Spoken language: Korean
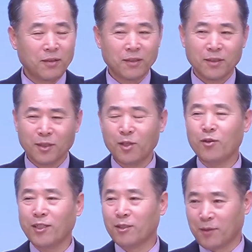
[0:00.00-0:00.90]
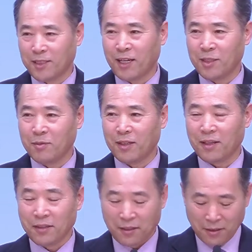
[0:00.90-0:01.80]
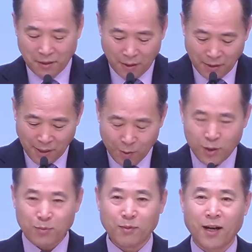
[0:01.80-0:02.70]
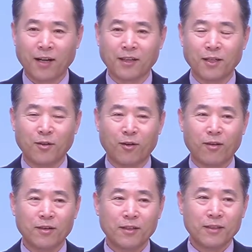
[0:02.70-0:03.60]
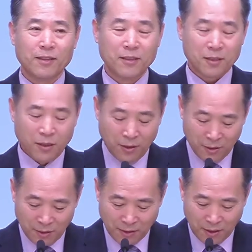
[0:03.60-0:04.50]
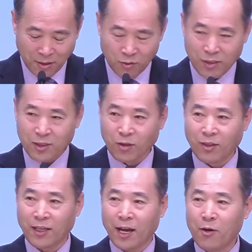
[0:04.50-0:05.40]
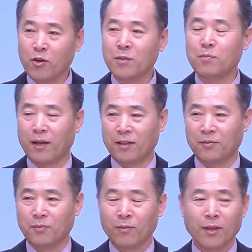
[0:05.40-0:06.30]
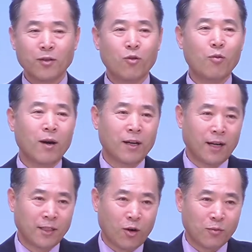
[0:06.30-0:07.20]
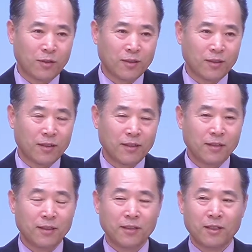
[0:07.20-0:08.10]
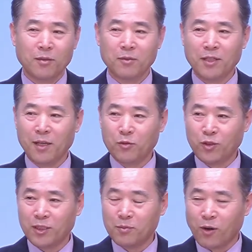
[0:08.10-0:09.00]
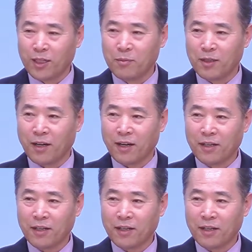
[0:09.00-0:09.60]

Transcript: 설교할 때도 마찬가지입니다. 내가 하고 싶은 말을 하는 게 아니고 성령께서 우리 성도들이 하고 싶어하는 그 말을 하게 없어서 그럼 제 입술이 지금 뭐가 됩니까?